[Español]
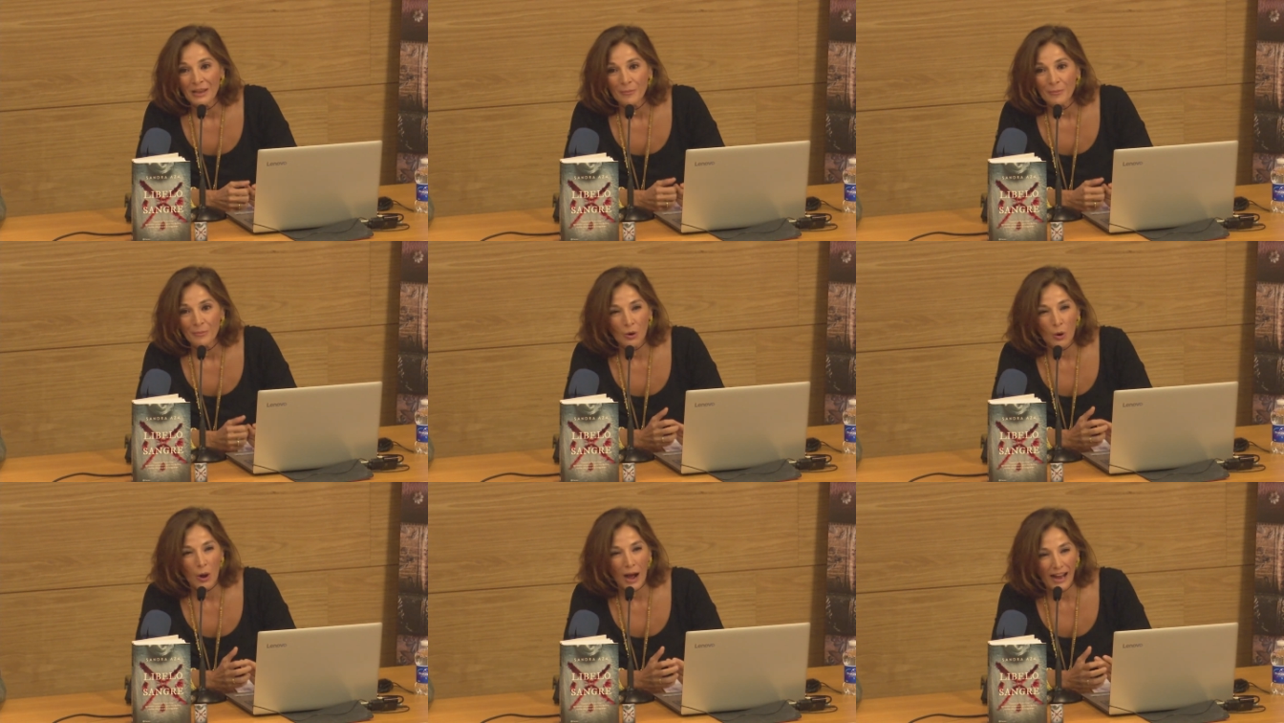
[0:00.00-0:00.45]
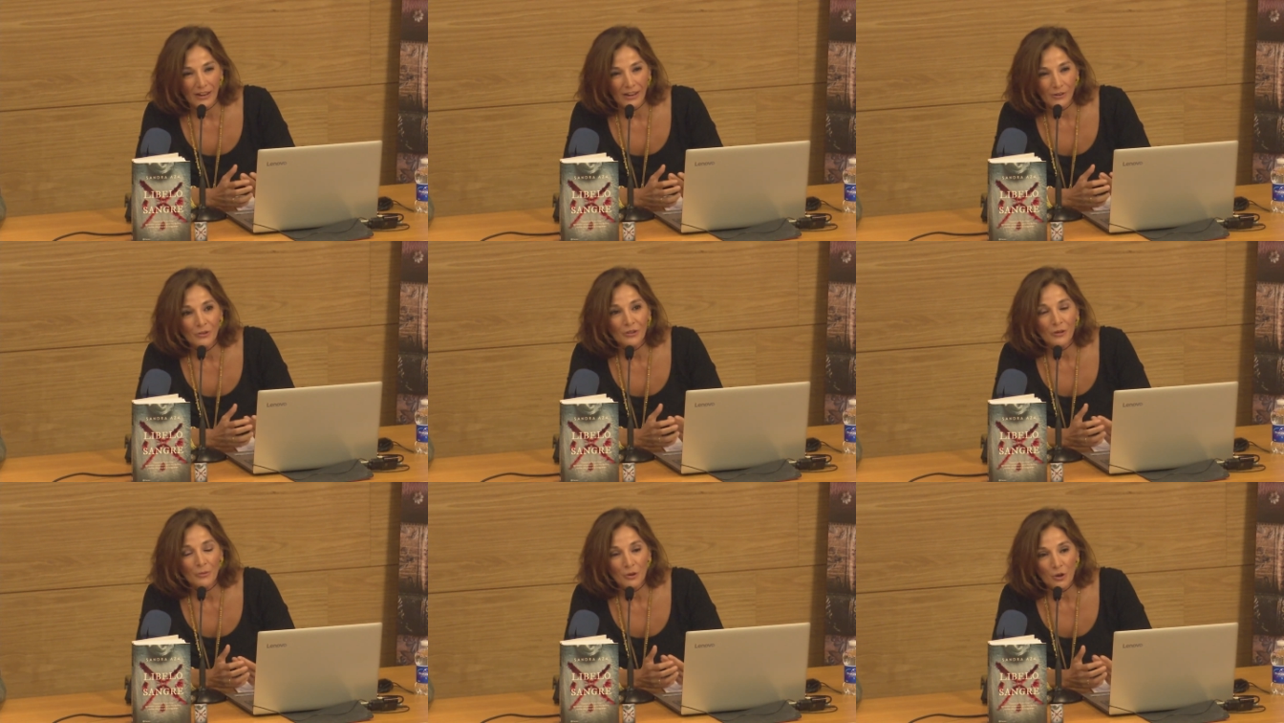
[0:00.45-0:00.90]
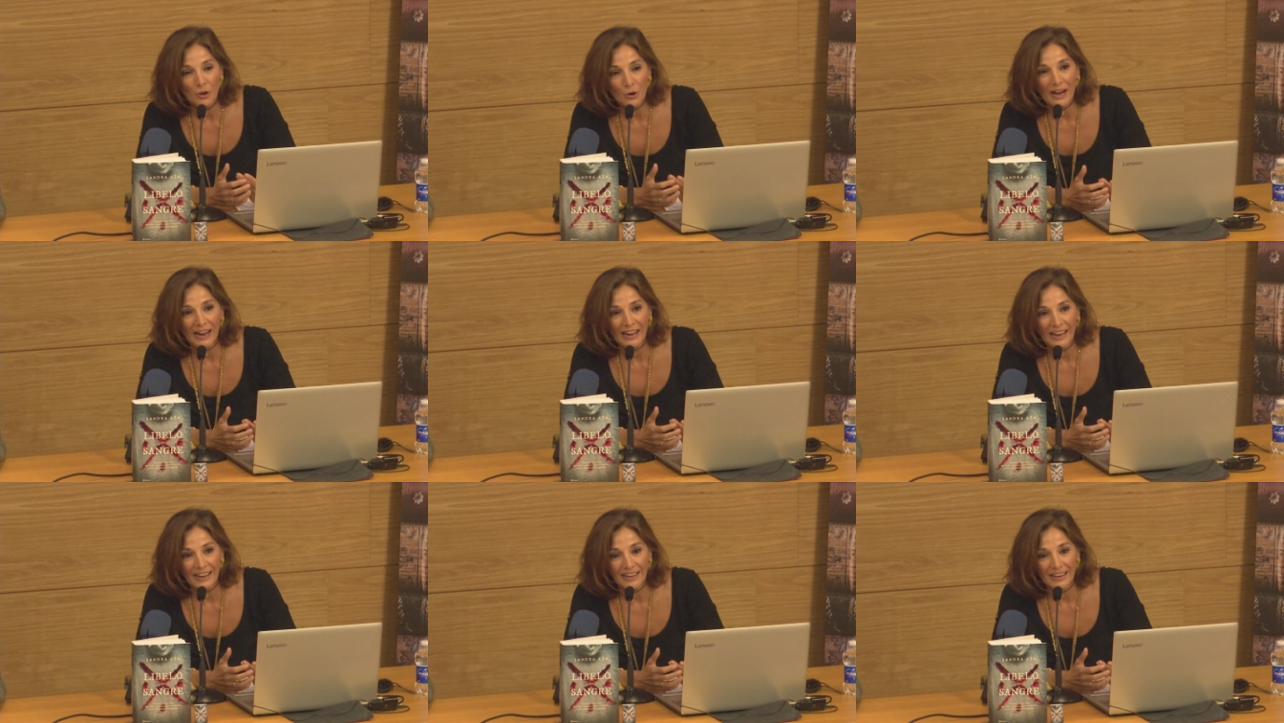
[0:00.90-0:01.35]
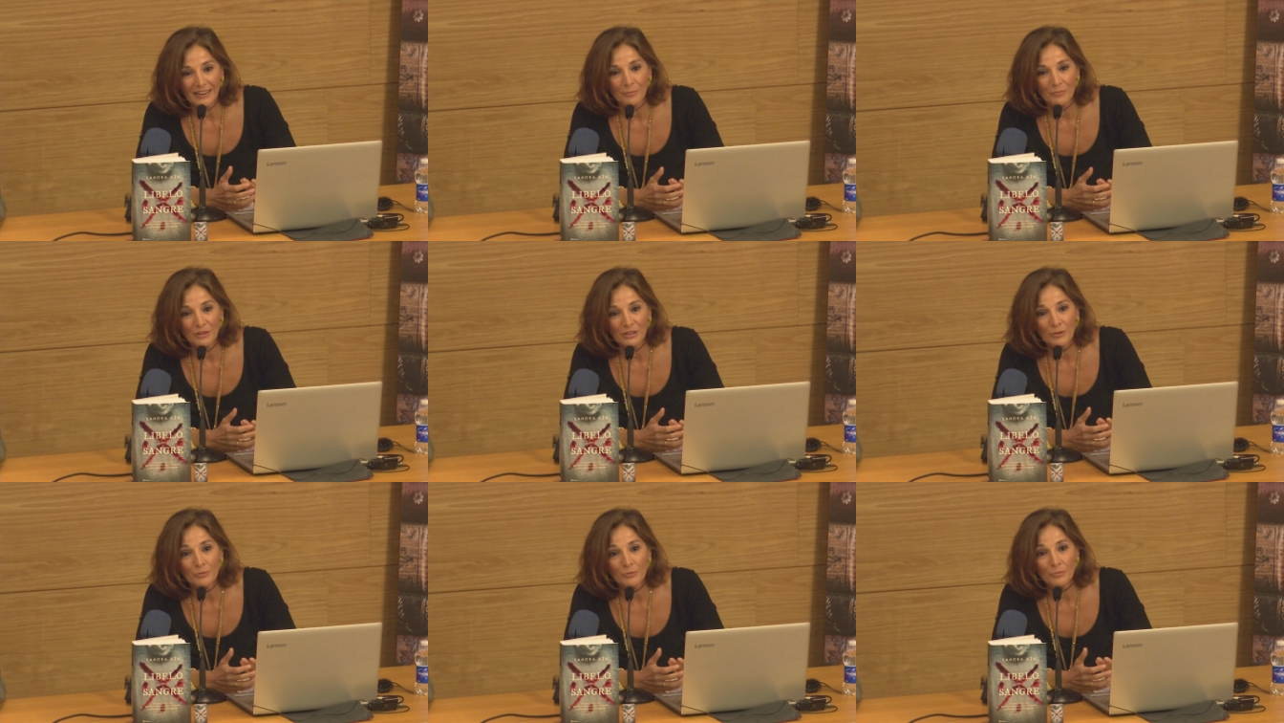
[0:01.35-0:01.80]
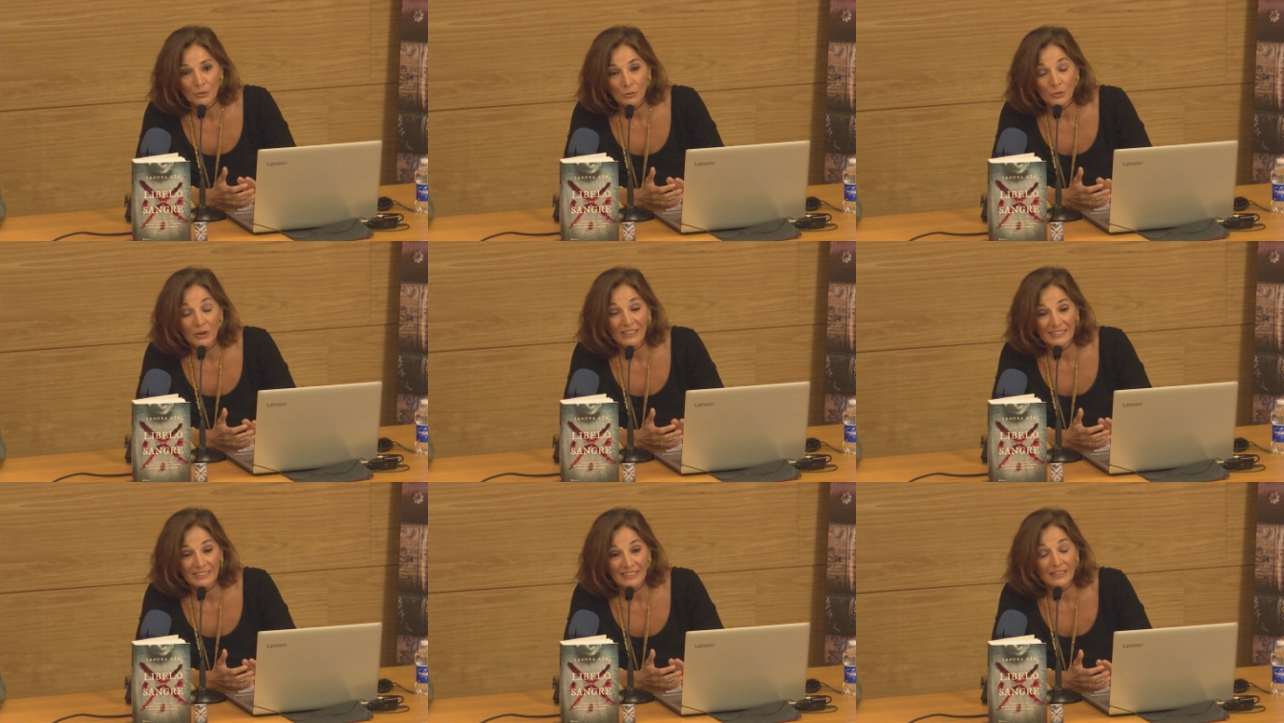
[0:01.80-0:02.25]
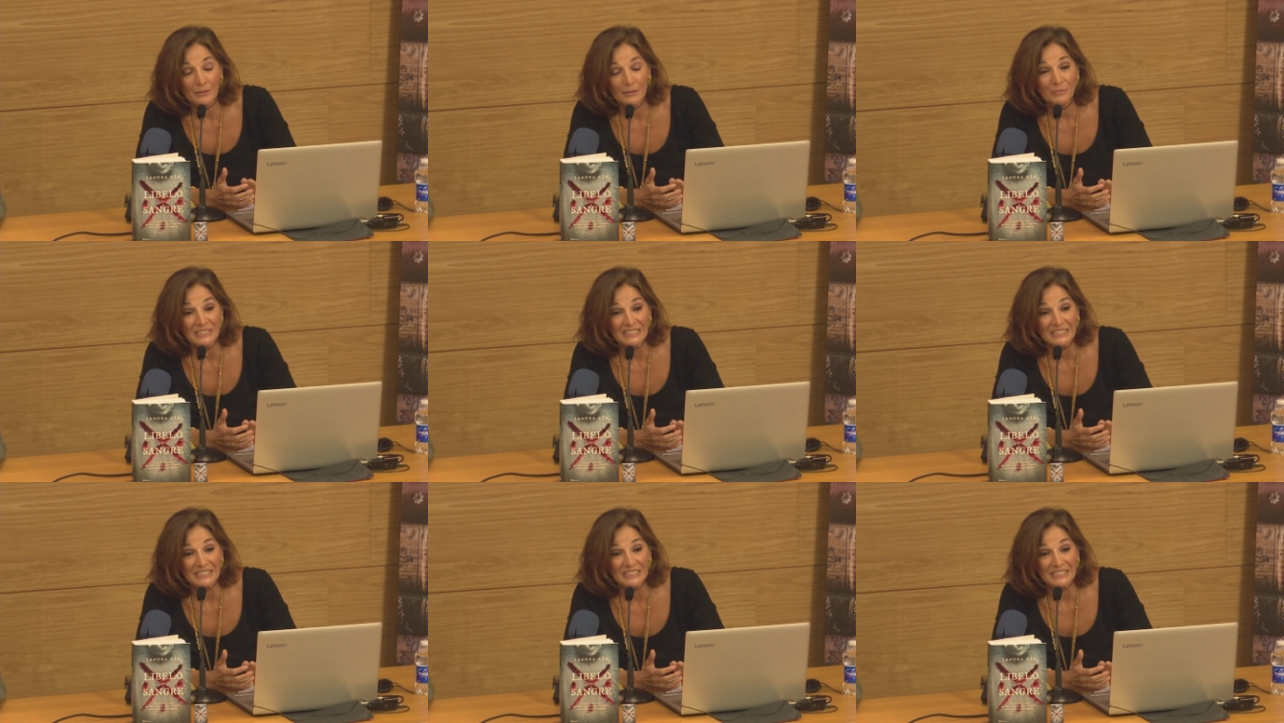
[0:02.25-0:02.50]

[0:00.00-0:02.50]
Pero algo debió calar en mí porque una tarde